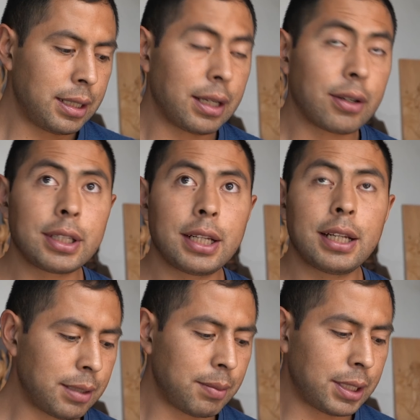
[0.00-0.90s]
diagonal
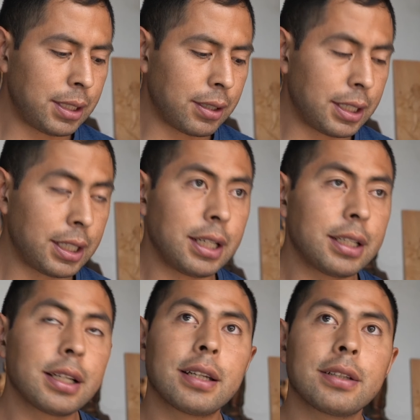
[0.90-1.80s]
al cementerio
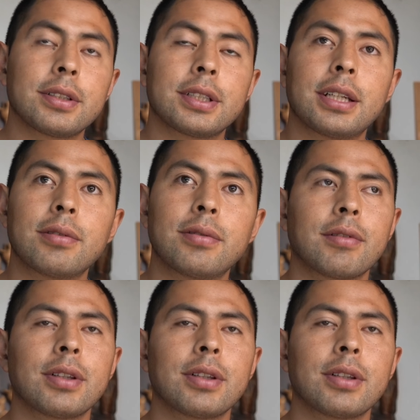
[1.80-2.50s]
general del cantón Saragur